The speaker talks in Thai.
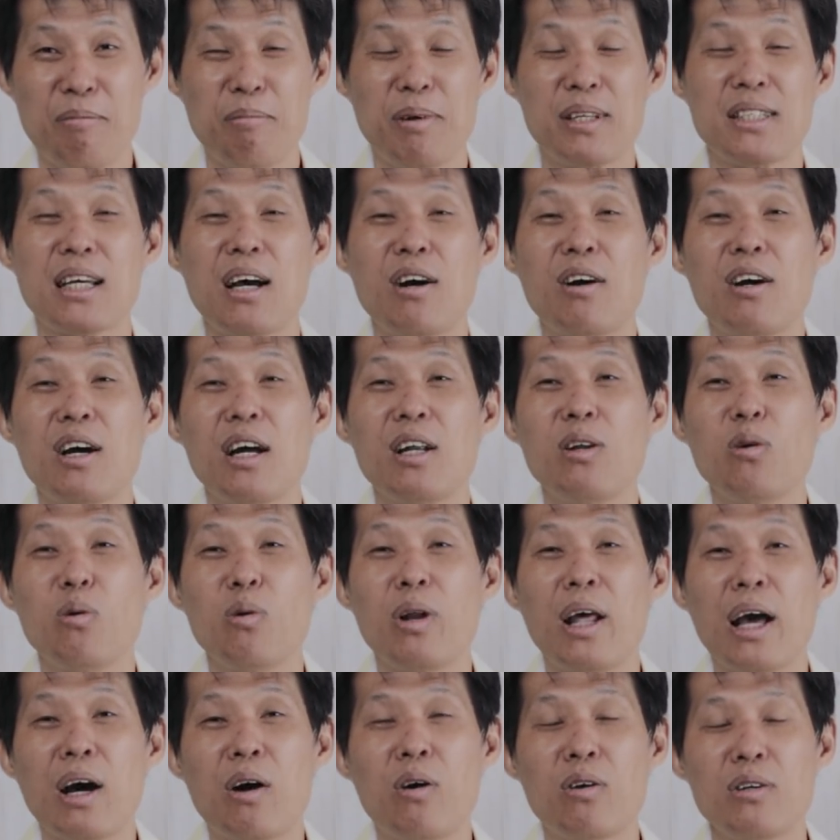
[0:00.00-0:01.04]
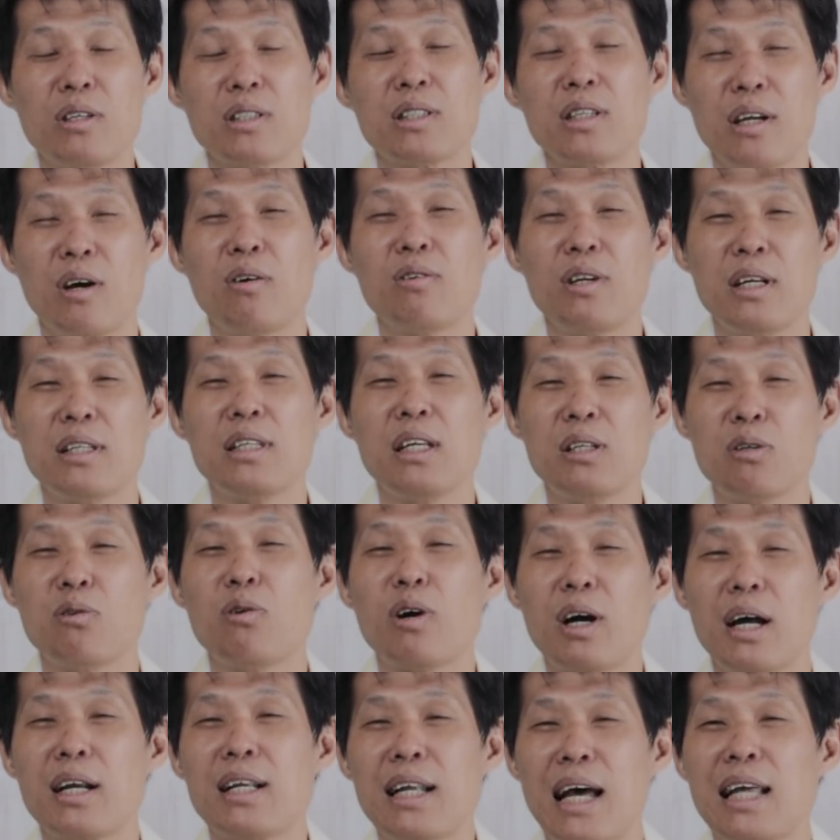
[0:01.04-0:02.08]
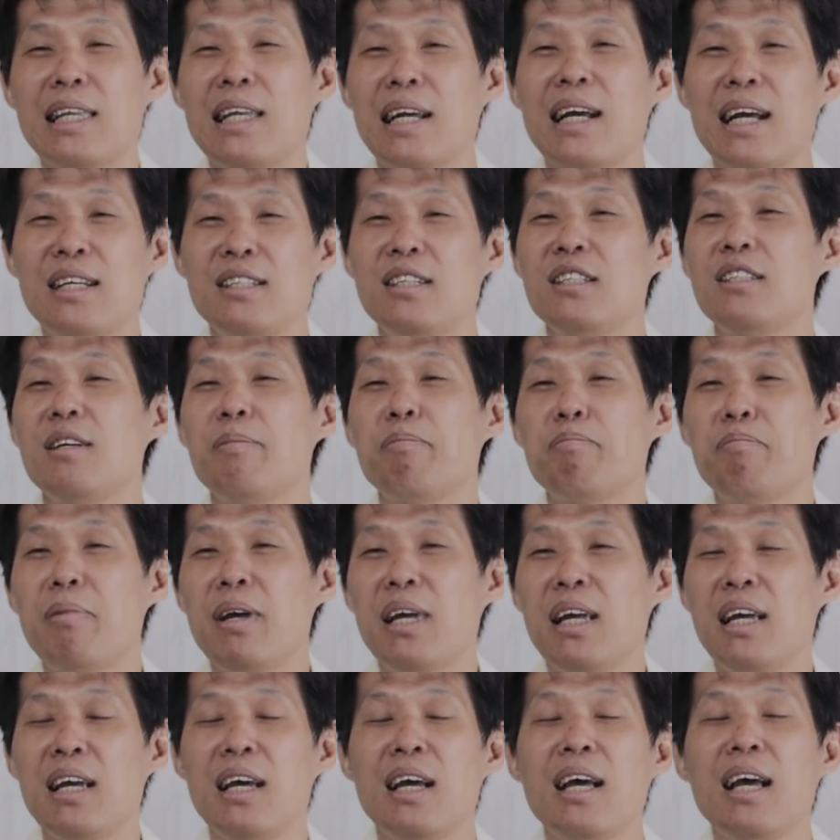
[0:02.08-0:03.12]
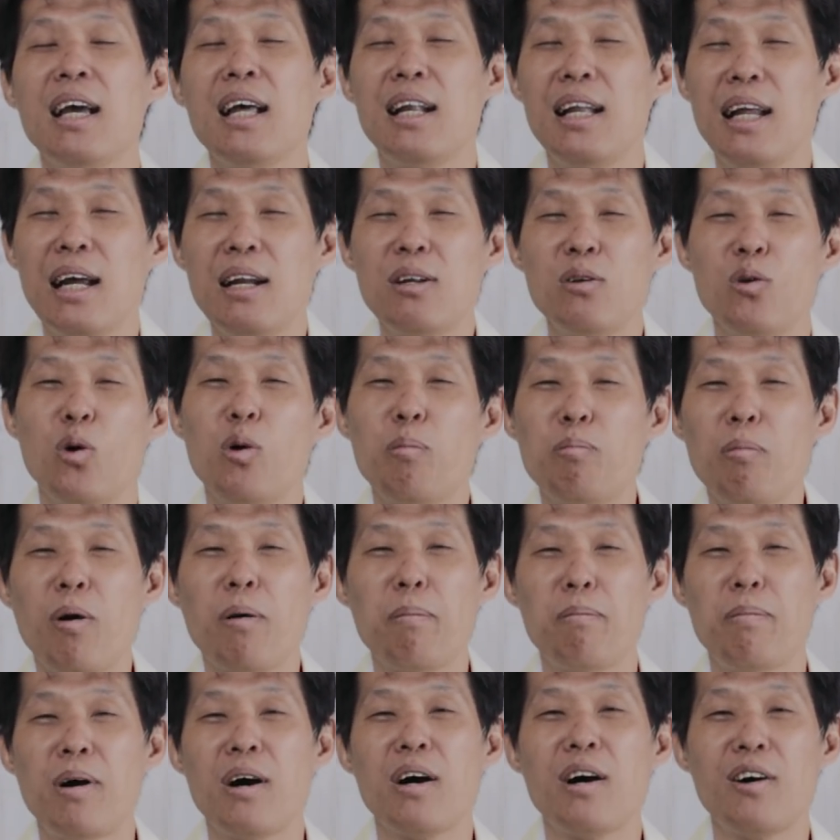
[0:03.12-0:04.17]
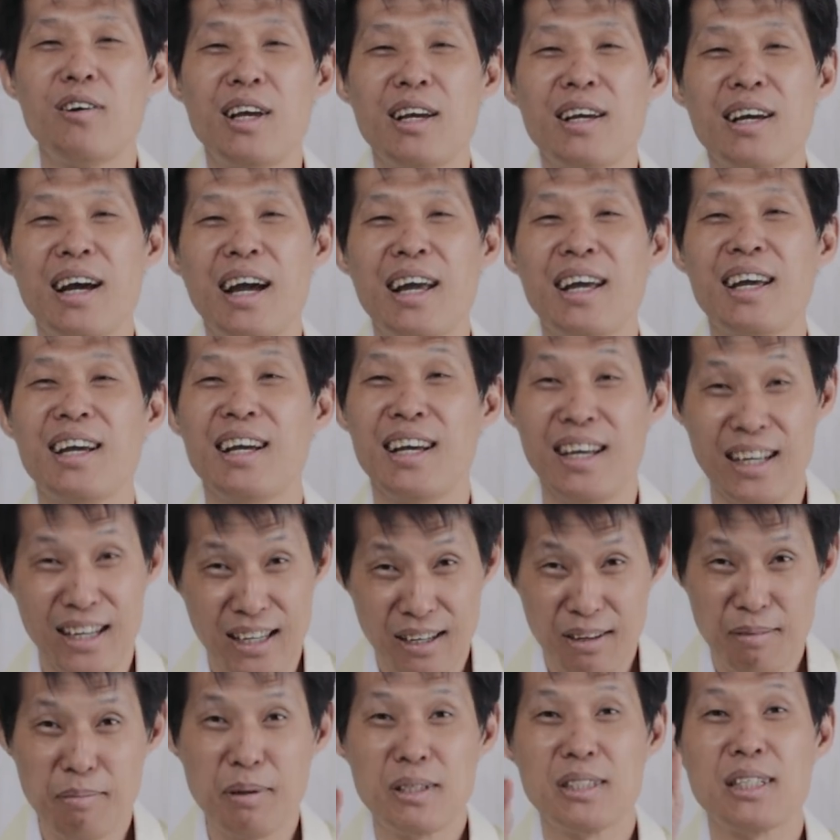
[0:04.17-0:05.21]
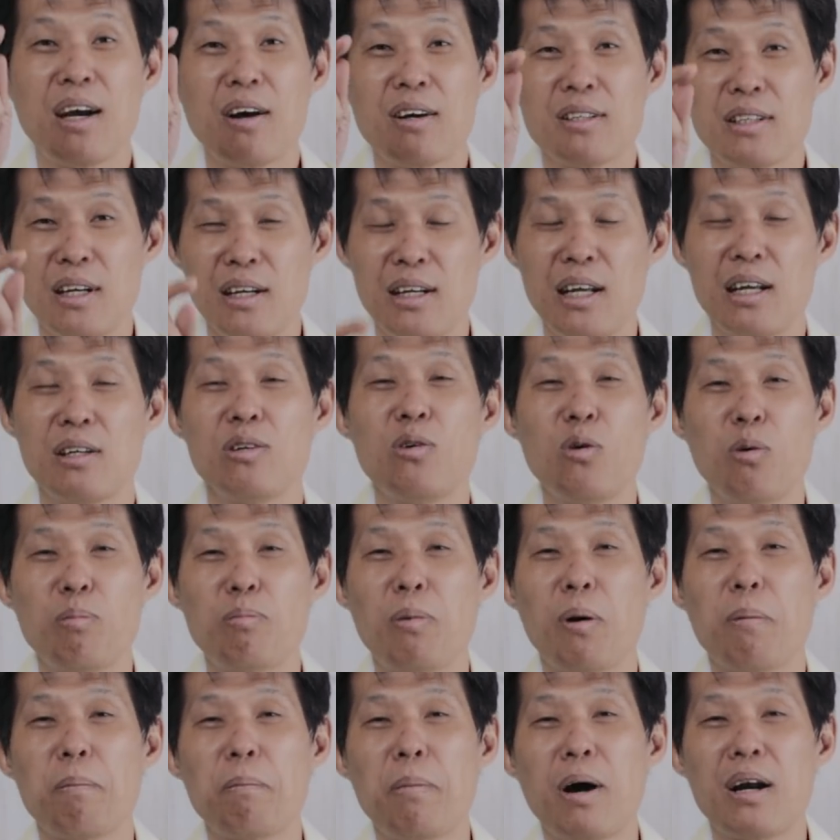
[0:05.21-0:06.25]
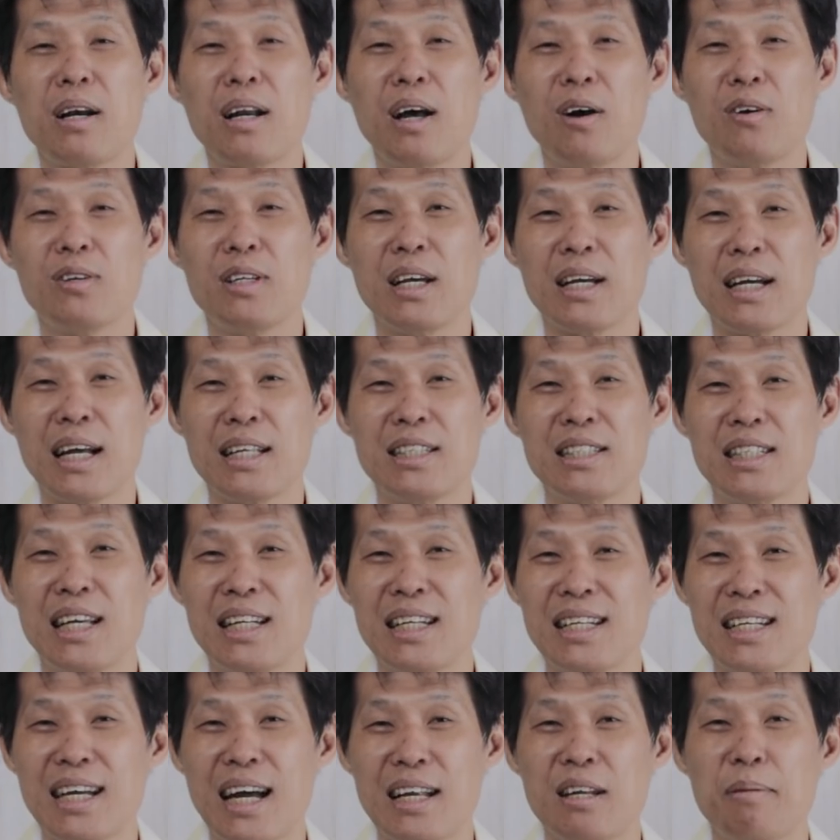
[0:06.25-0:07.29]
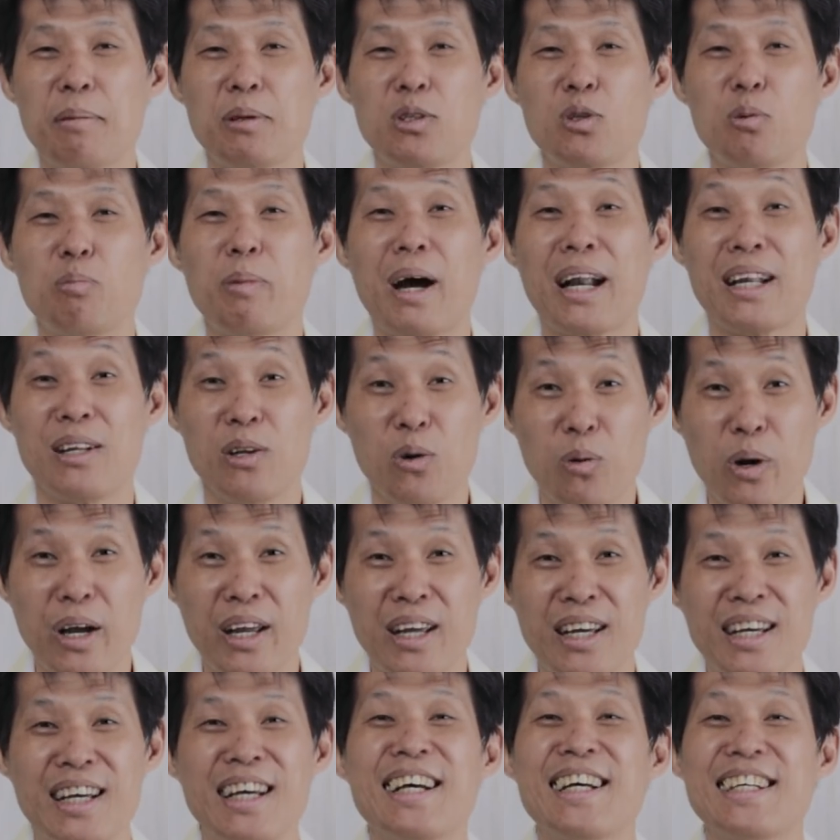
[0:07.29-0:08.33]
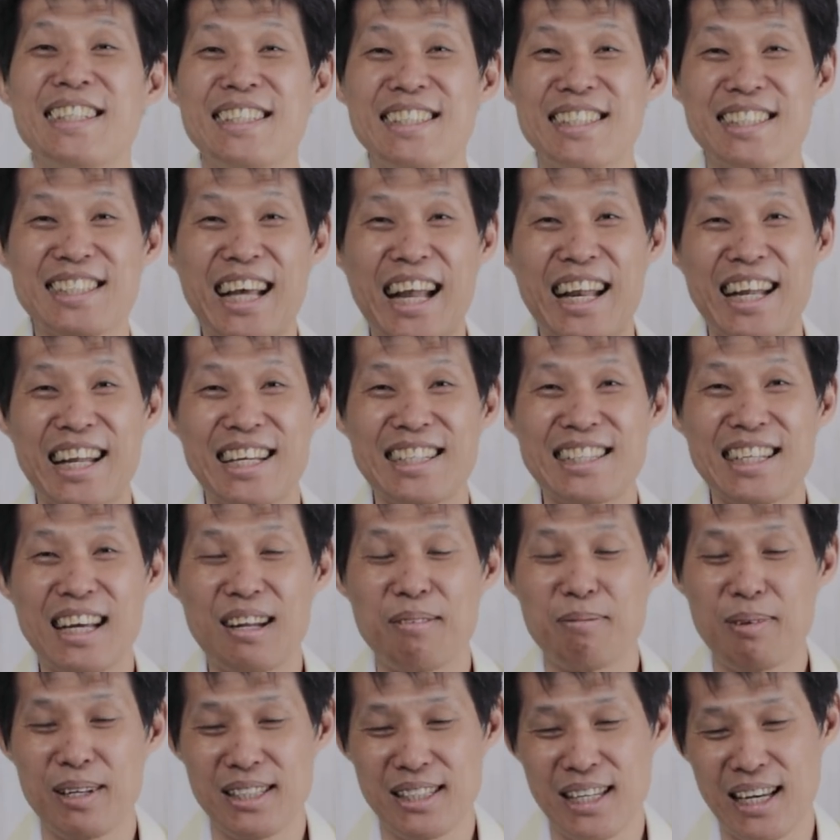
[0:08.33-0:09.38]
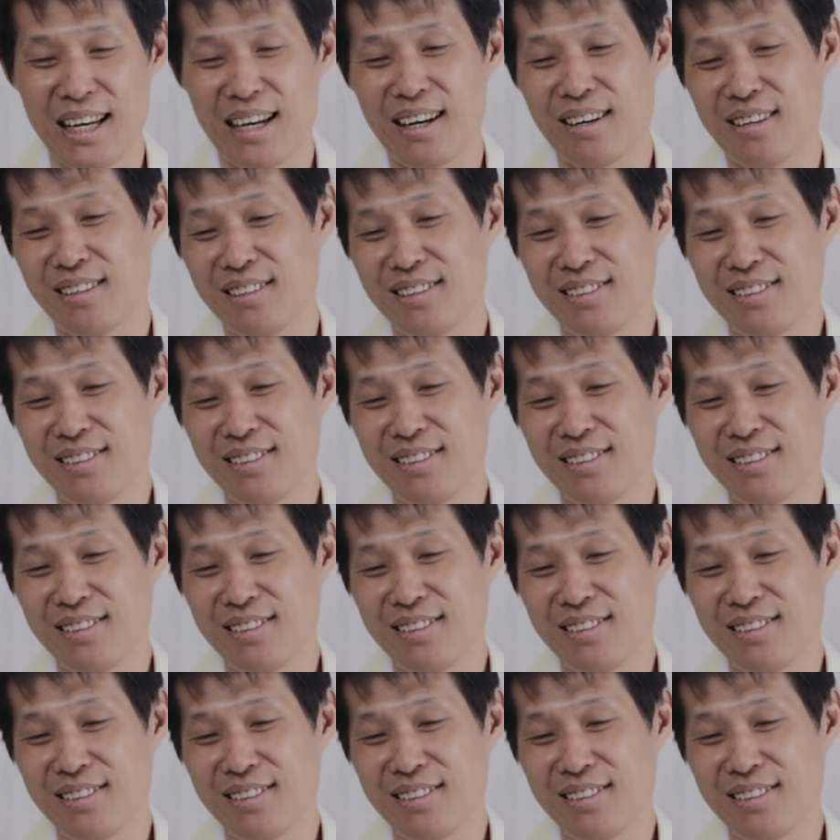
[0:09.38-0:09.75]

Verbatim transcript: พระเจ้าเคยดูแลคนอิสราเอลในถิ่นทุรกันดารยังไงสี่สิบปีเลี้ยงดูปกป้องเขาอย่างไรพระเจ้าก็จะเลี้ยงดูปกป้องเราอย่างนั้นเช่นกันในปัจจุบันด้วยสรรเสริญพระเจ้า